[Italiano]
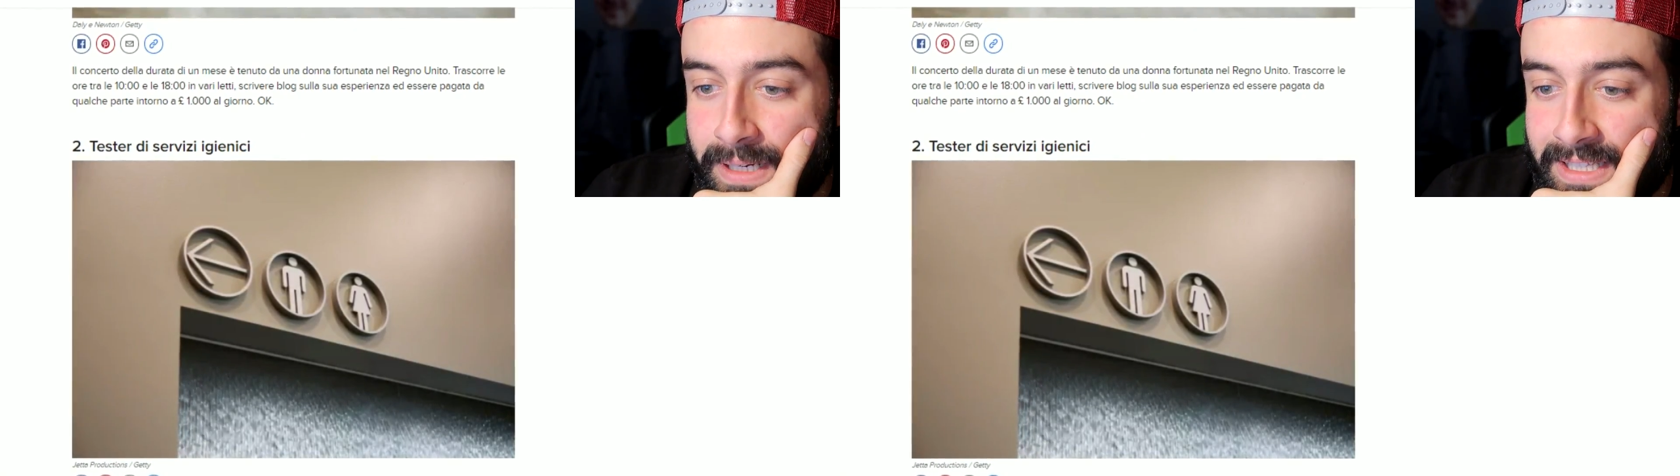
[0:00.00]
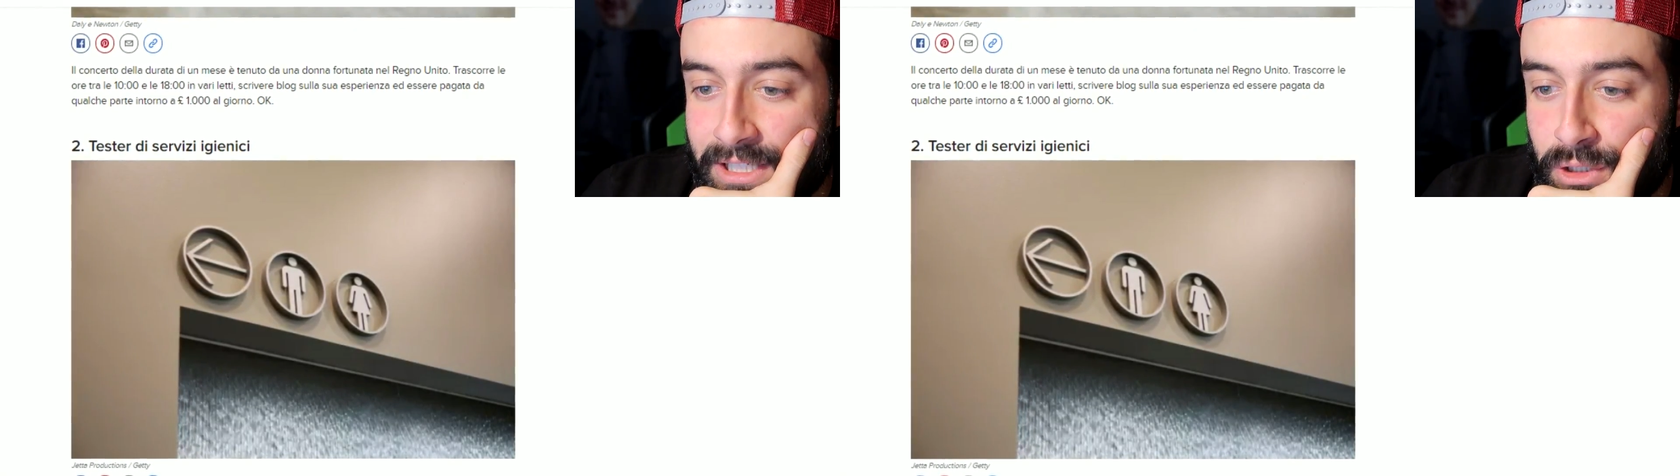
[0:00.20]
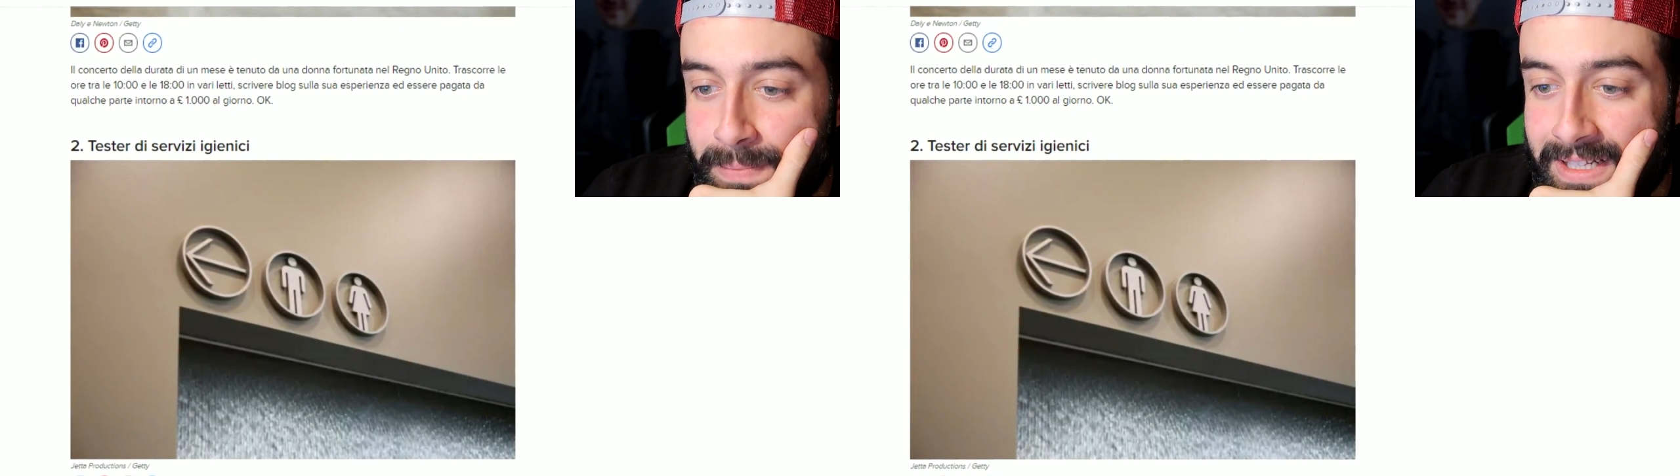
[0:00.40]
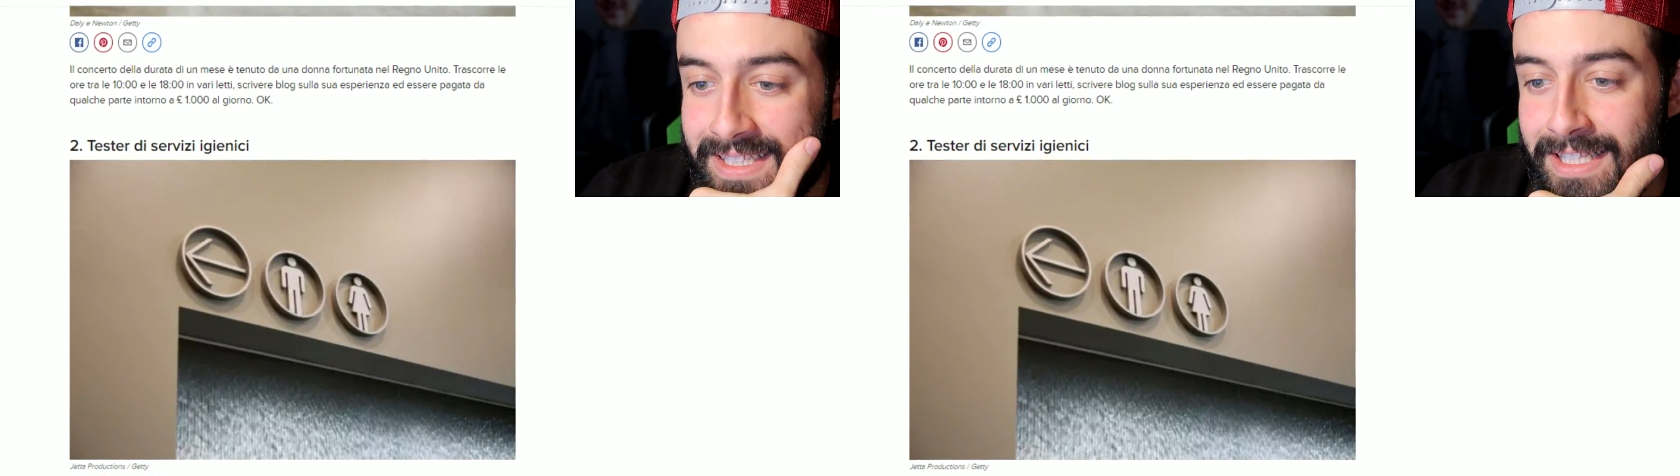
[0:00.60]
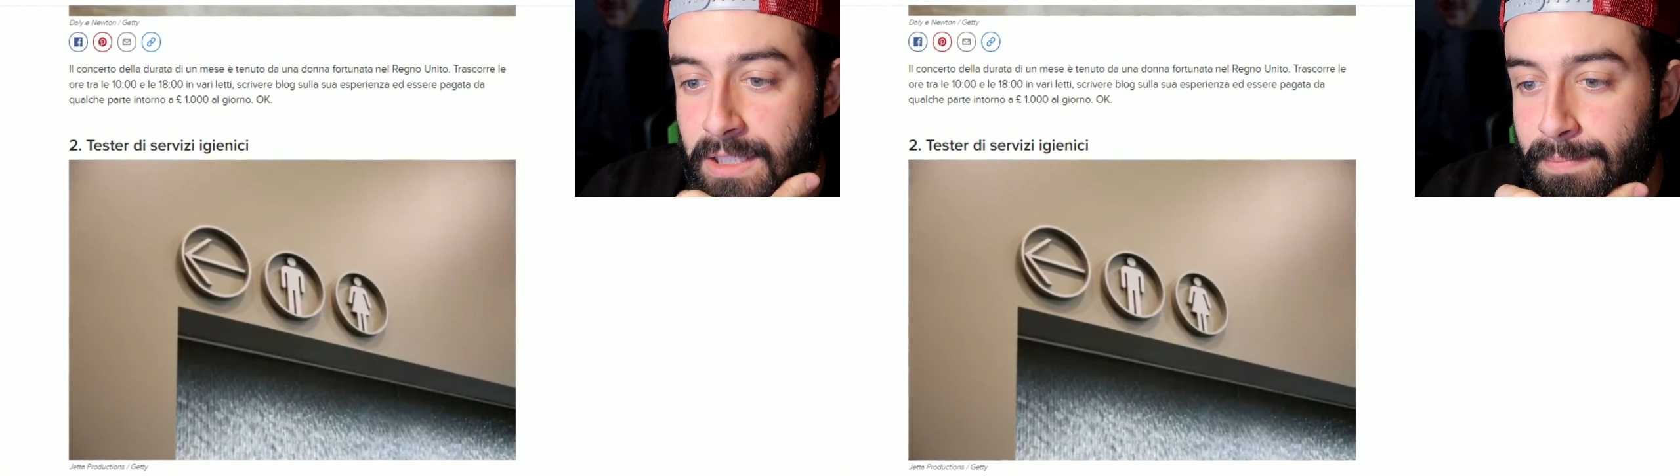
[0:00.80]

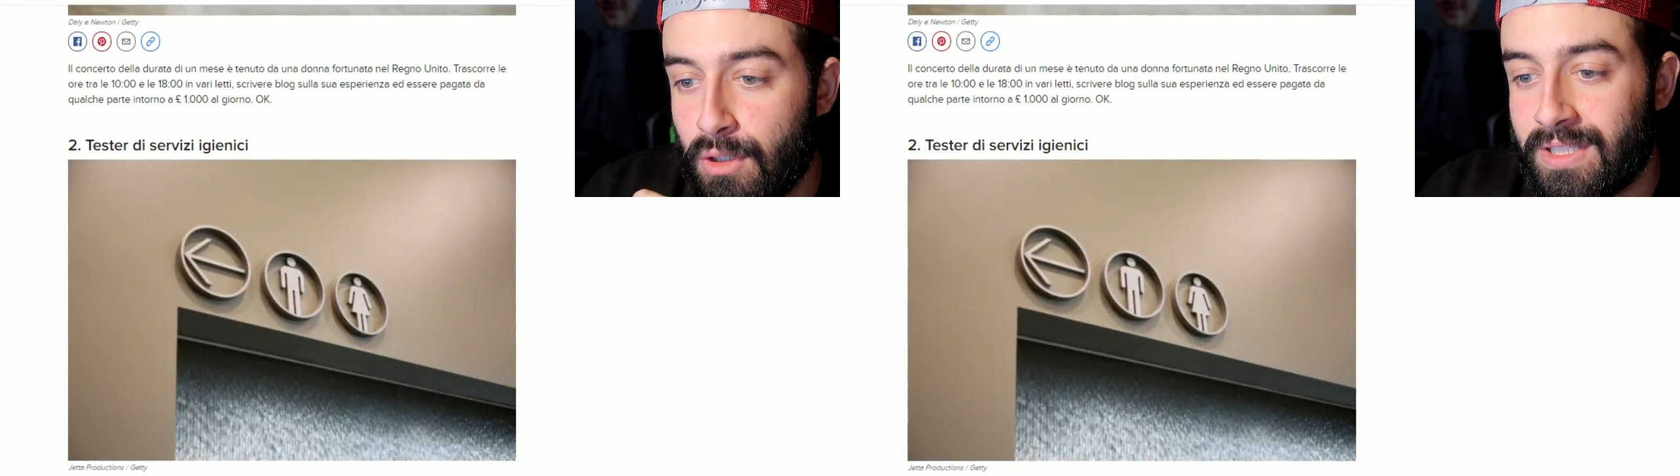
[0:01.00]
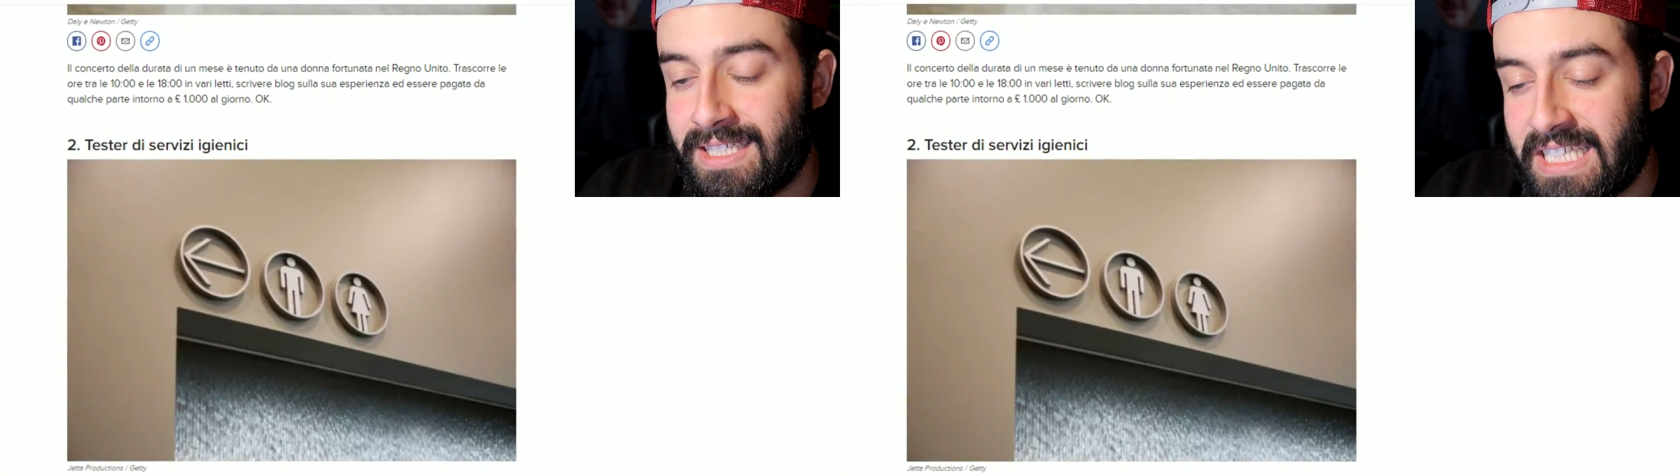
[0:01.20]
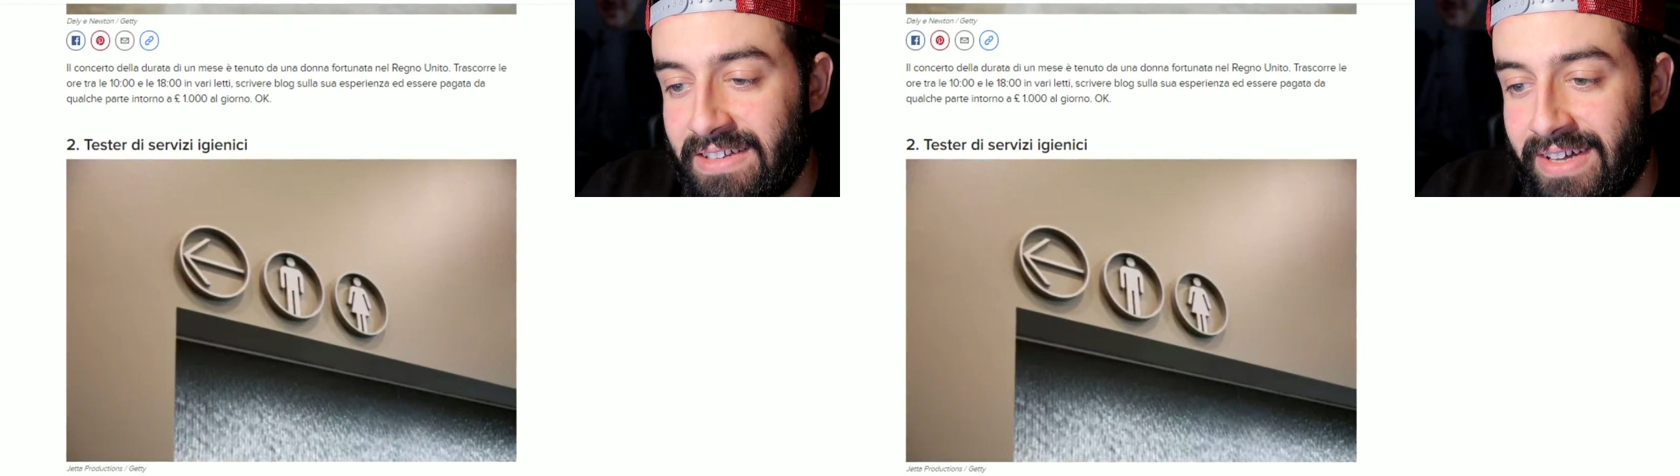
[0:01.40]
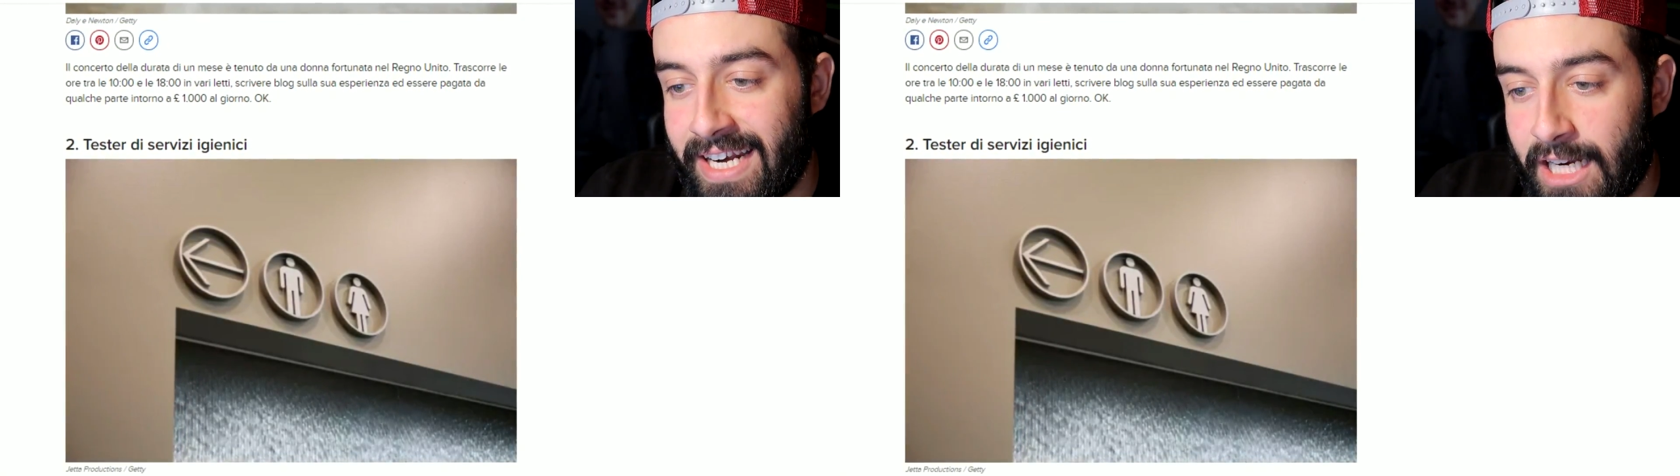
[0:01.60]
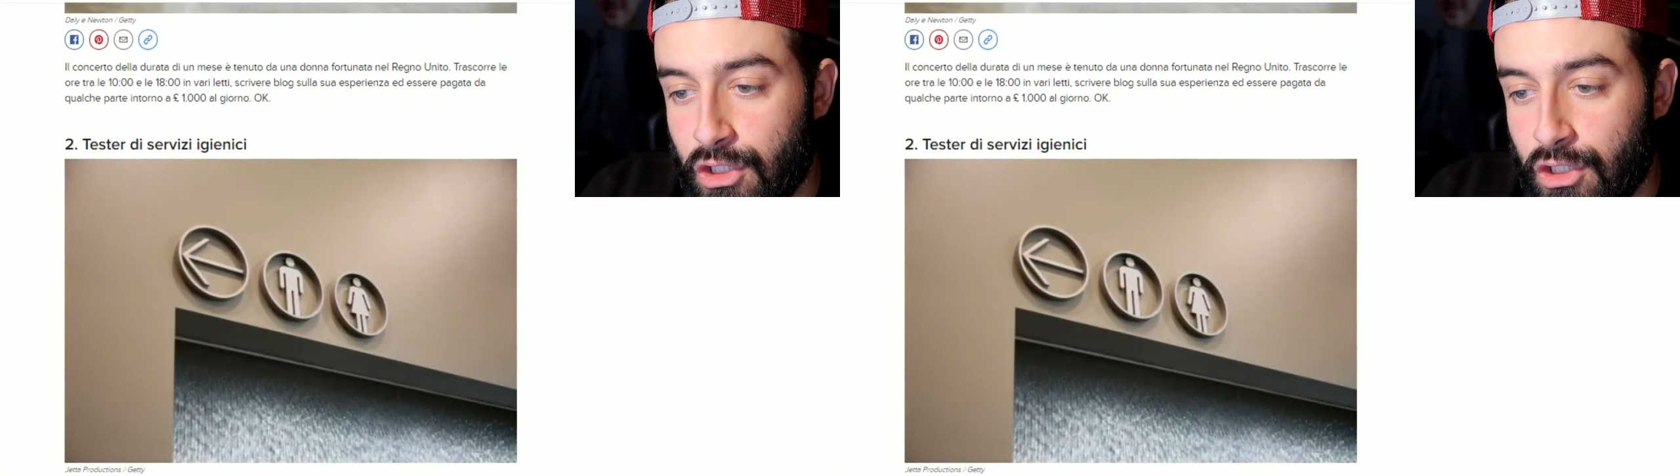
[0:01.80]
partecipanti disposti a scrivere